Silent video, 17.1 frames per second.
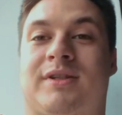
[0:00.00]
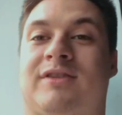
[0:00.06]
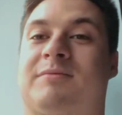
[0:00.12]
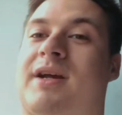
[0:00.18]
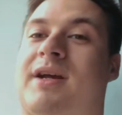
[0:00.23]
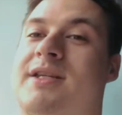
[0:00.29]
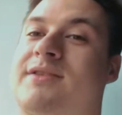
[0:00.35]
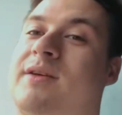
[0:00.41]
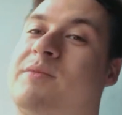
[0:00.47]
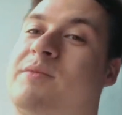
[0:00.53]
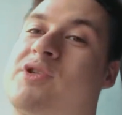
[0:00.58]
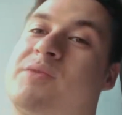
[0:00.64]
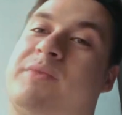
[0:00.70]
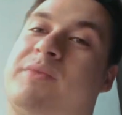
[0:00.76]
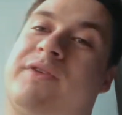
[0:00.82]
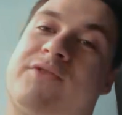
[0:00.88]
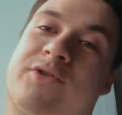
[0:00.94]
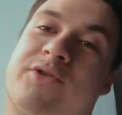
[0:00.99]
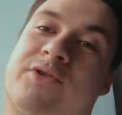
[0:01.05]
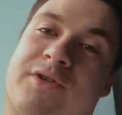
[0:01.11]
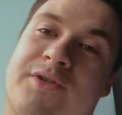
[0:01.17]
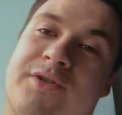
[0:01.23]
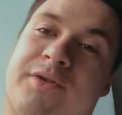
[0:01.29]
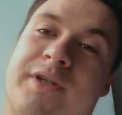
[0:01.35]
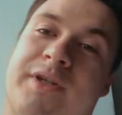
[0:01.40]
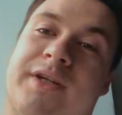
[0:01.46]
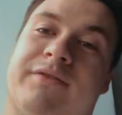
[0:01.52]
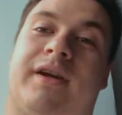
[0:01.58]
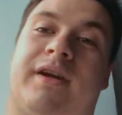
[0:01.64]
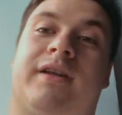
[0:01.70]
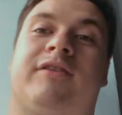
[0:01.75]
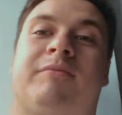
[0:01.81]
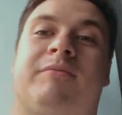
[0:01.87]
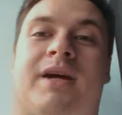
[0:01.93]
и сбрасывание может быть в чужой зоне, в
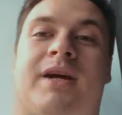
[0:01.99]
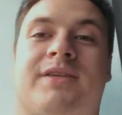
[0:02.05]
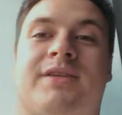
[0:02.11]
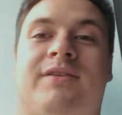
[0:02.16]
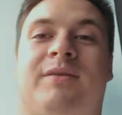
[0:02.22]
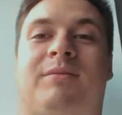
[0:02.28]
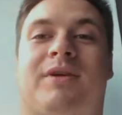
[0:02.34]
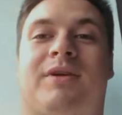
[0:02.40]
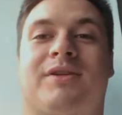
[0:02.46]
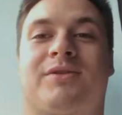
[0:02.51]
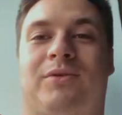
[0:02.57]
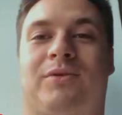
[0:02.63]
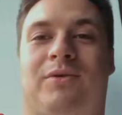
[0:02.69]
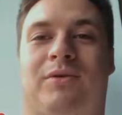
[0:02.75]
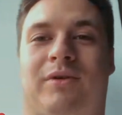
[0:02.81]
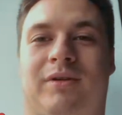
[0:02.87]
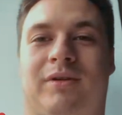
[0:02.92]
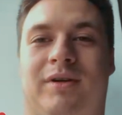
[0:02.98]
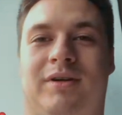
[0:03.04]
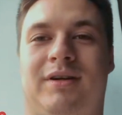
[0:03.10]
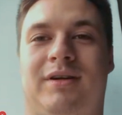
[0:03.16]
игре бросок, гол.